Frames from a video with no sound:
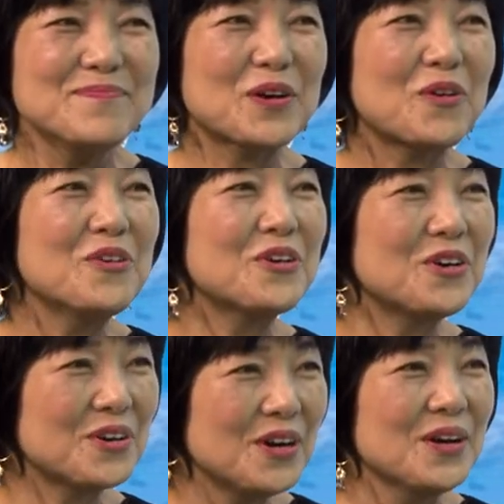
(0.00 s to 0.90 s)
まあ今
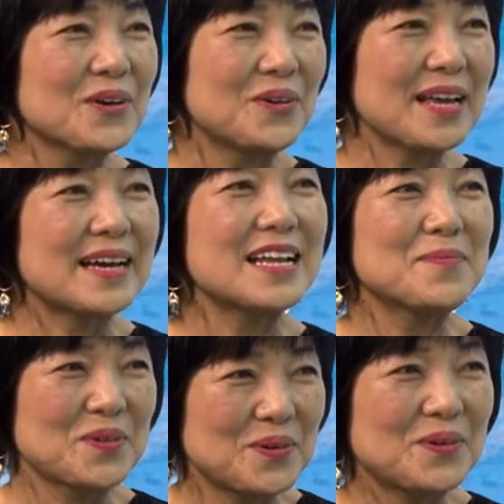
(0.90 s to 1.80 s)
後これから
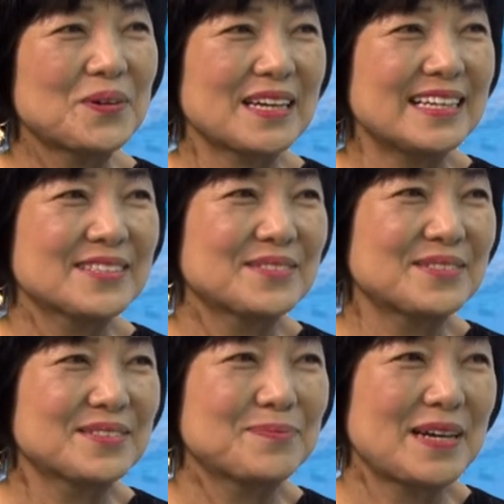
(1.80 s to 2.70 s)
も、あ
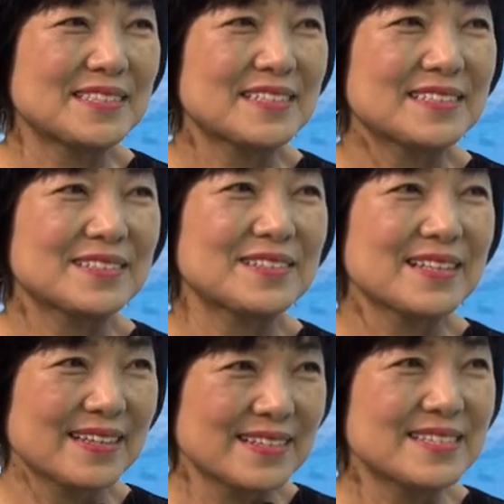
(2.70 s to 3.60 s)
の、
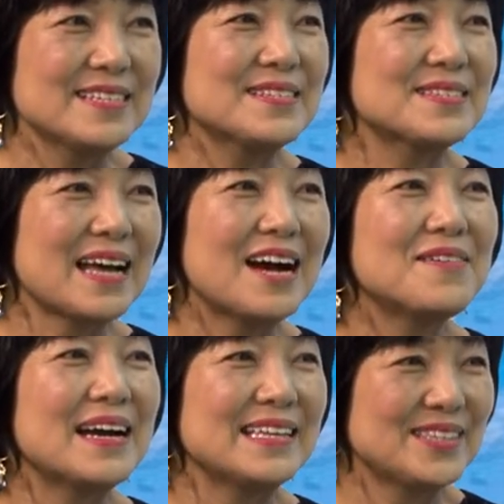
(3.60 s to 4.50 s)
先日
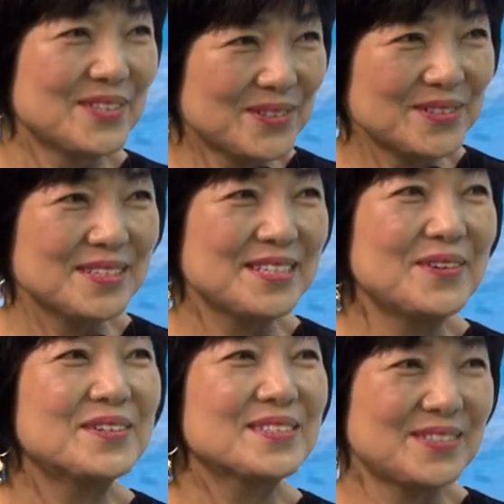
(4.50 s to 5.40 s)
ハワイと日
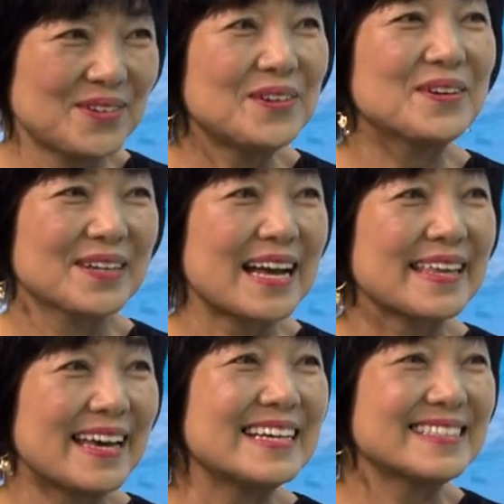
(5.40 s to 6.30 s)
本の
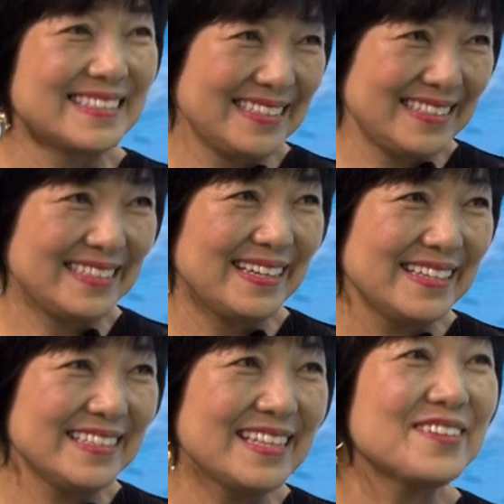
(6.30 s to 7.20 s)
架け橋
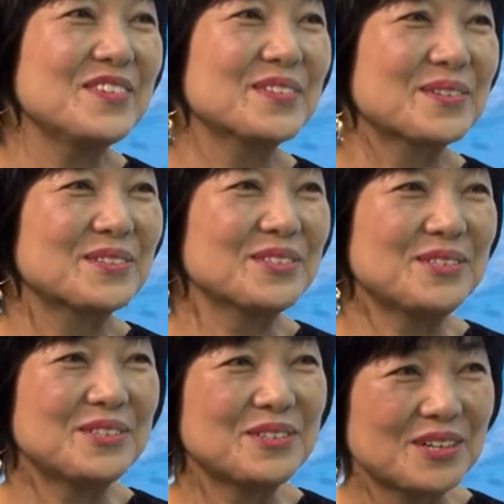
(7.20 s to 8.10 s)
になるようなこ
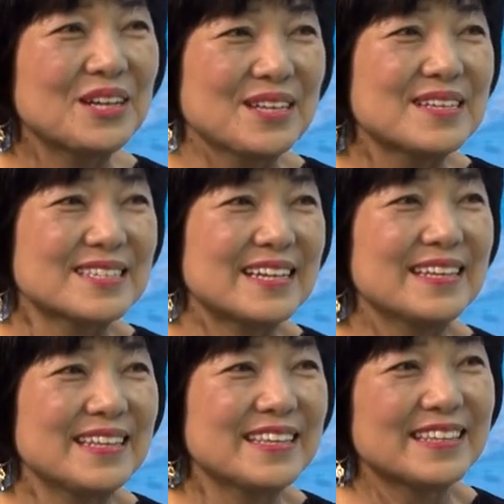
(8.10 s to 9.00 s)
とを、さ
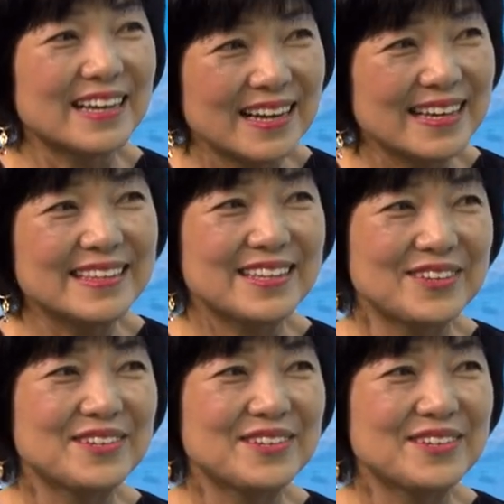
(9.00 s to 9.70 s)
れていきたいっていう